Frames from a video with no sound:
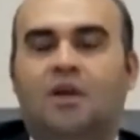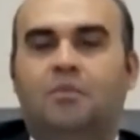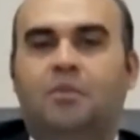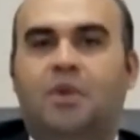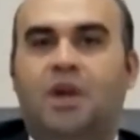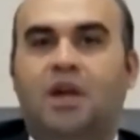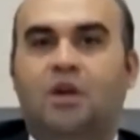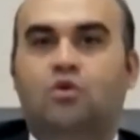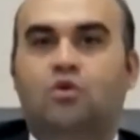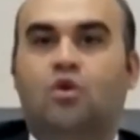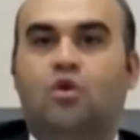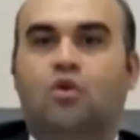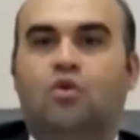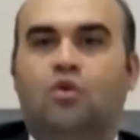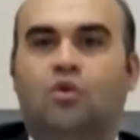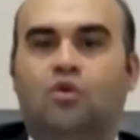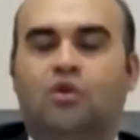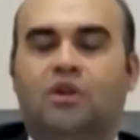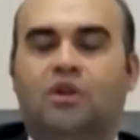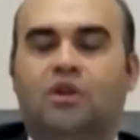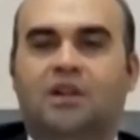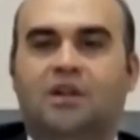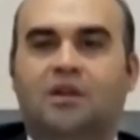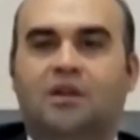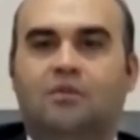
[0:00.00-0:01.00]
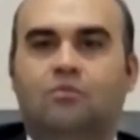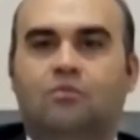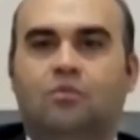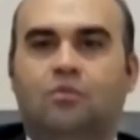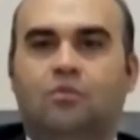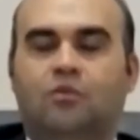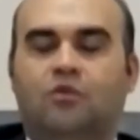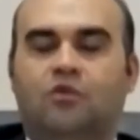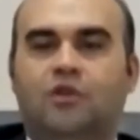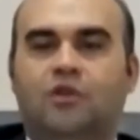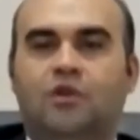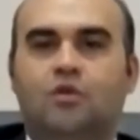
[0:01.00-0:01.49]
Pek çok
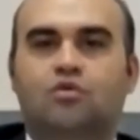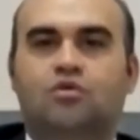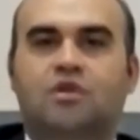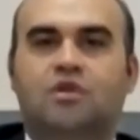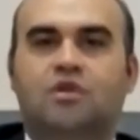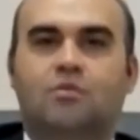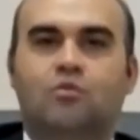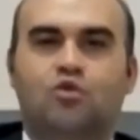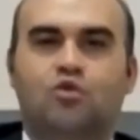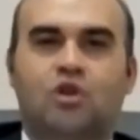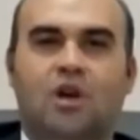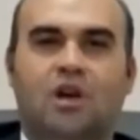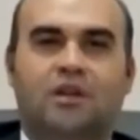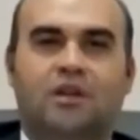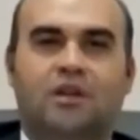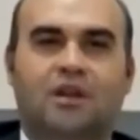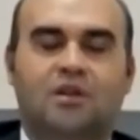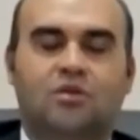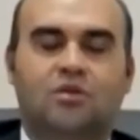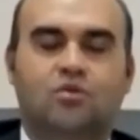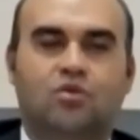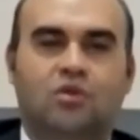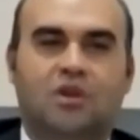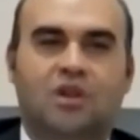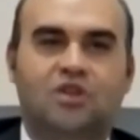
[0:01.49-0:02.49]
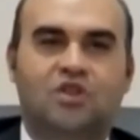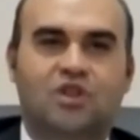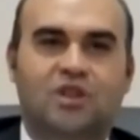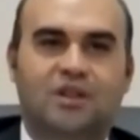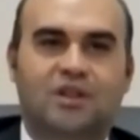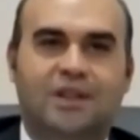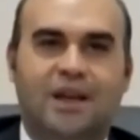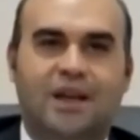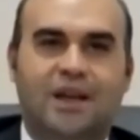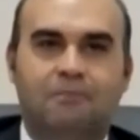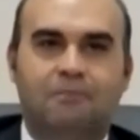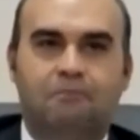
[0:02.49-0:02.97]
ülkenin virüsle mücadele
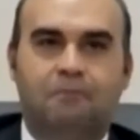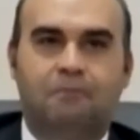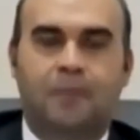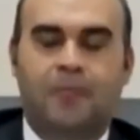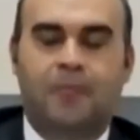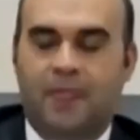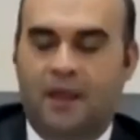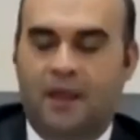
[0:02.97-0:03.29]
sürecinde